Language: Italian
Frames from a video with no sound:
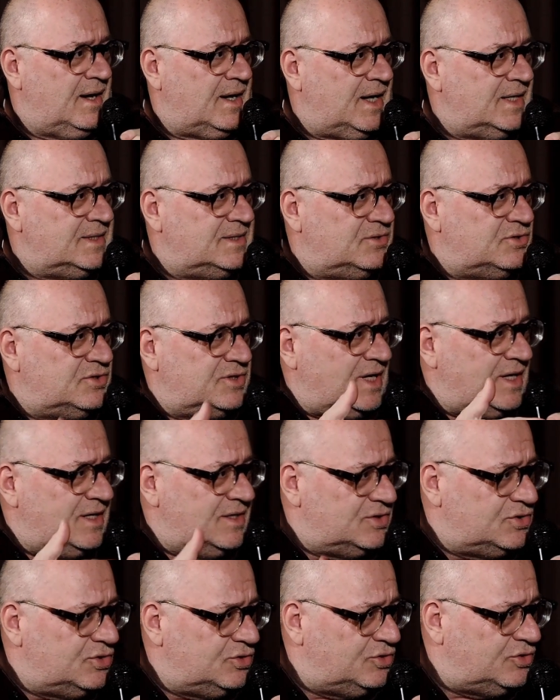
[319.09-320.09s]
i ragazzi sono
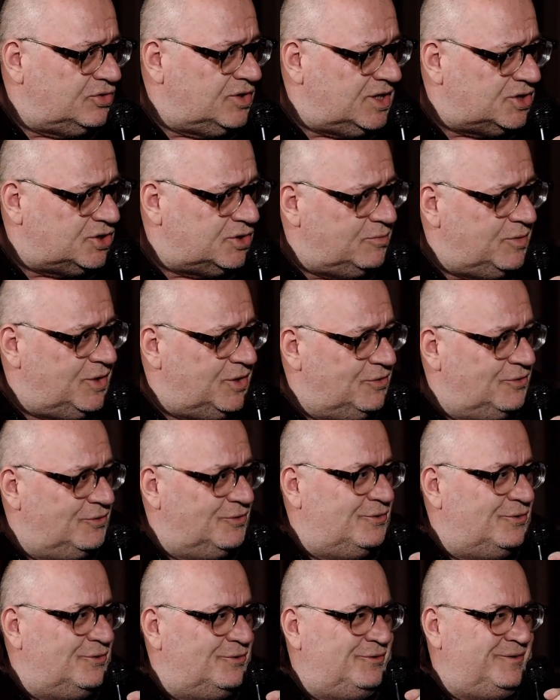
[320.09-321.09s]
stati sotto 10
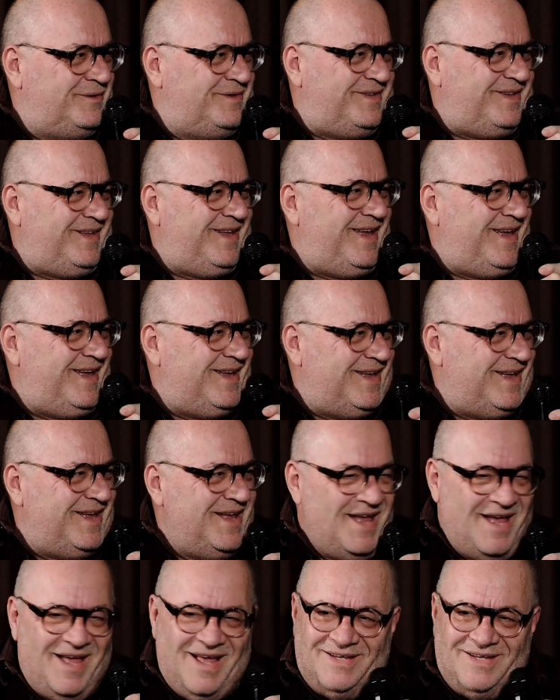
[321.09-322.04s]
minuti, eh,